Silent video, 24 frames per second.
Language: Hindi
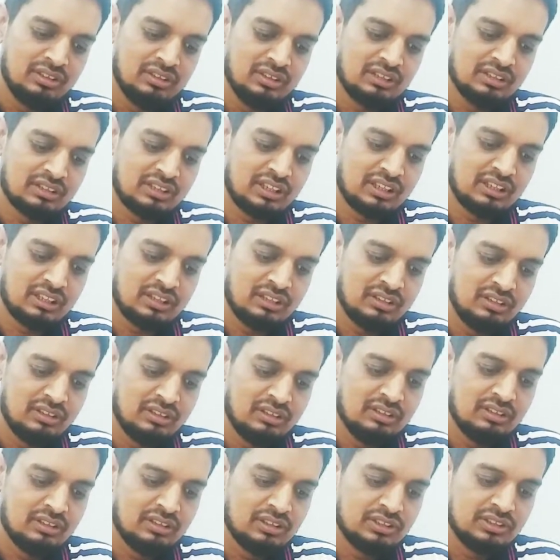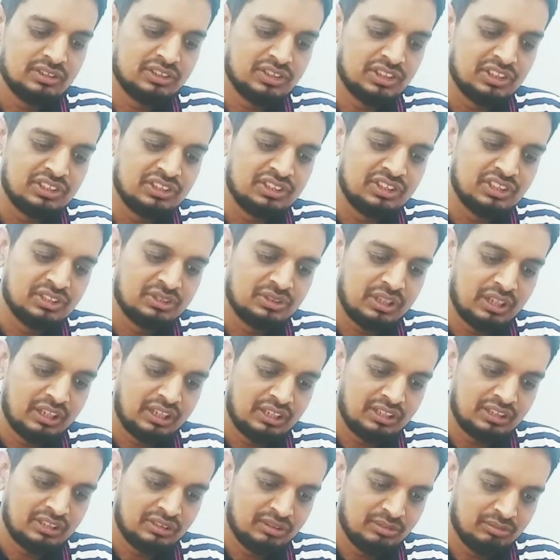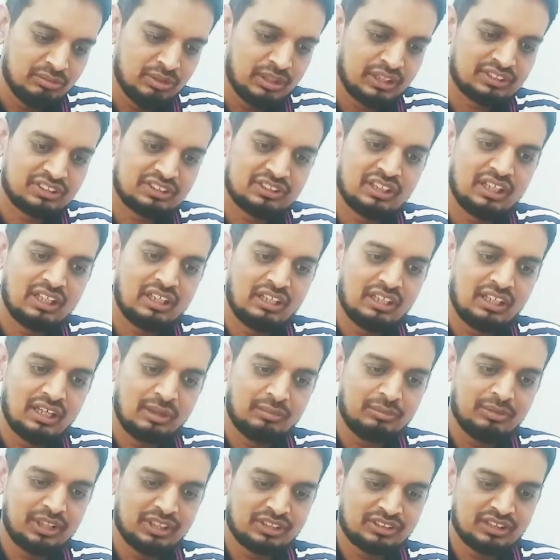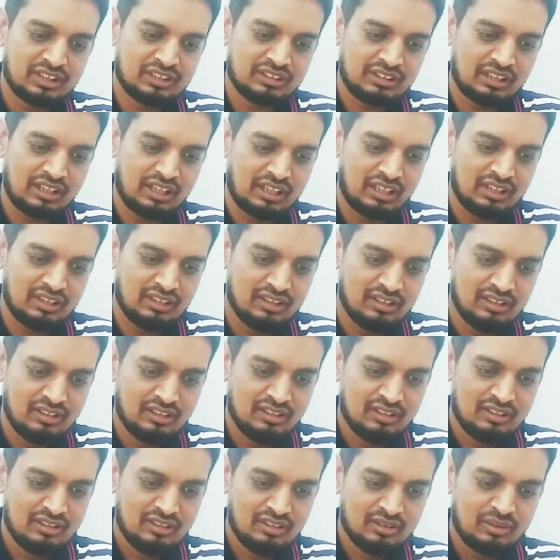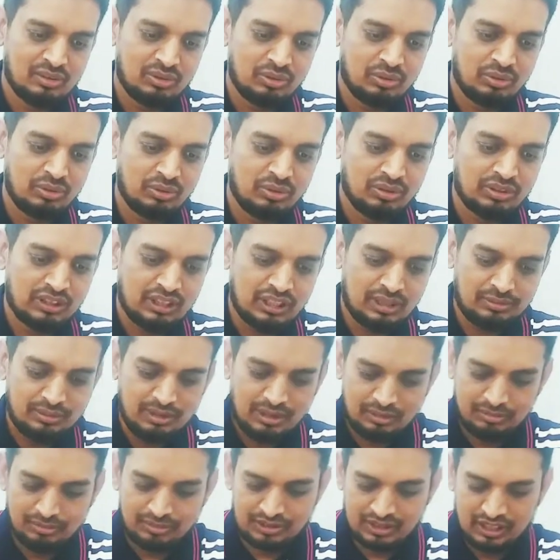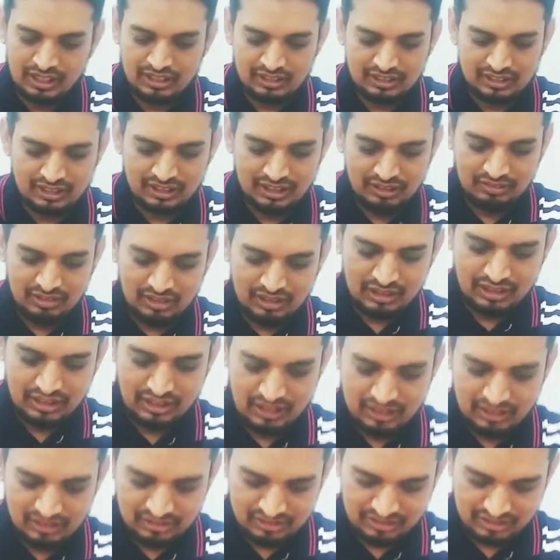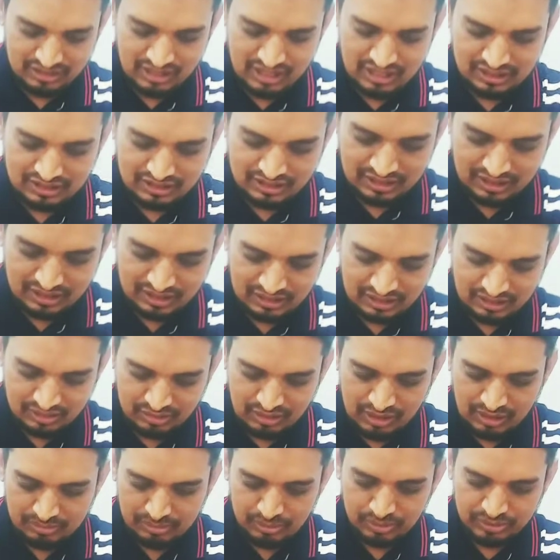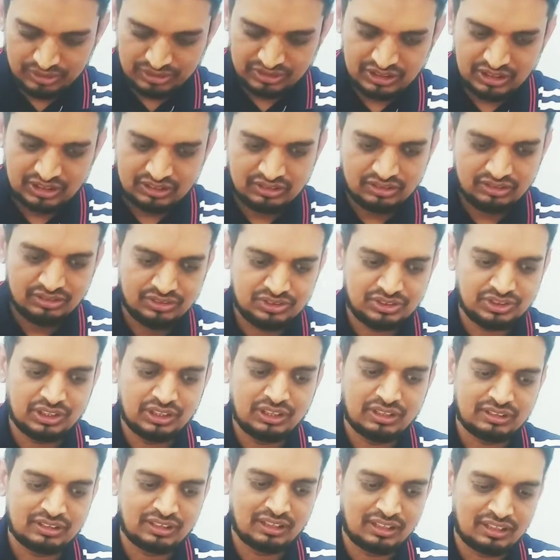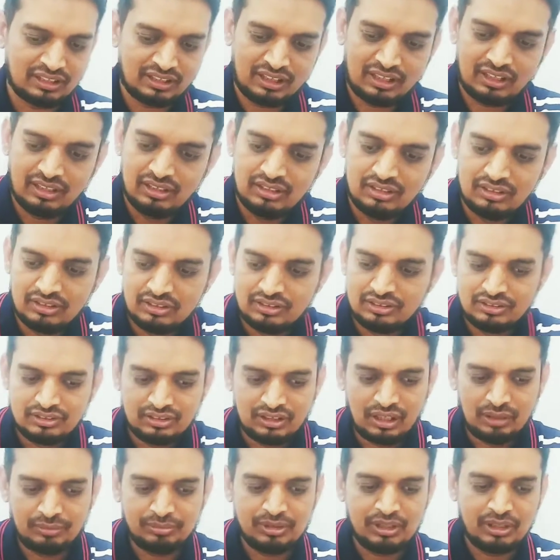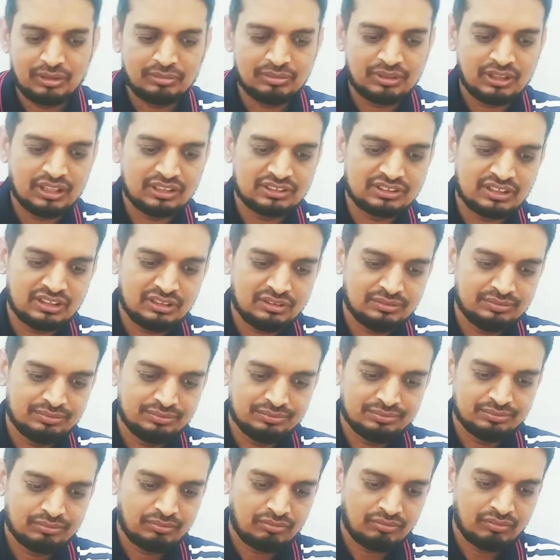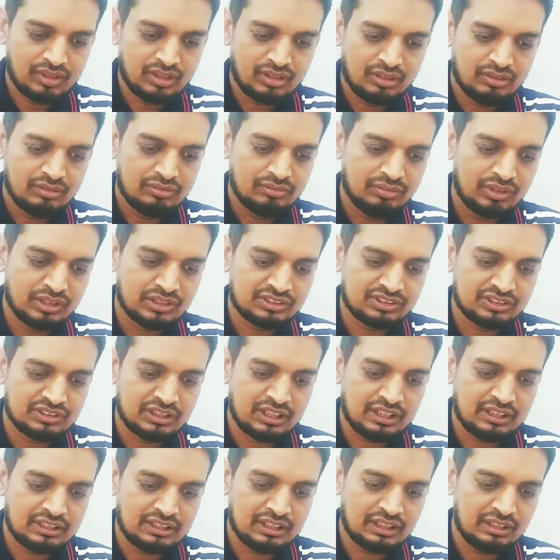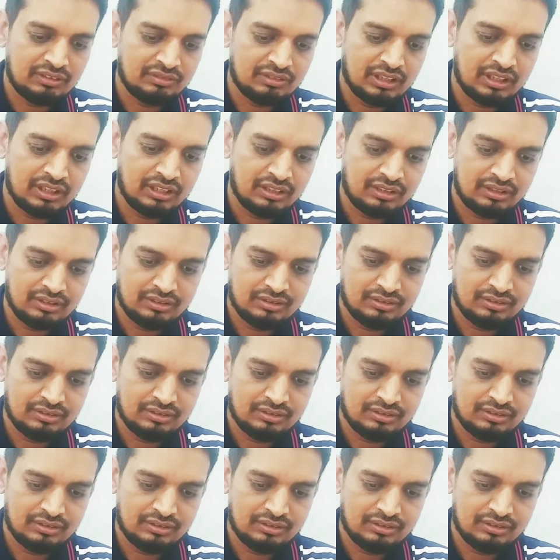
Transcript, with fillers: इसका चीज़ी जो है ना वो एक्स्ट्रा आ रहा है आप देख सकते हैं तो ये भी हम ट्राई करने वाले हैं ट्राई करेंगे और आप लोग के साथ शेयर करेंगे अभी हम यहाँ से विंग्स ट्राई करने वाले हैं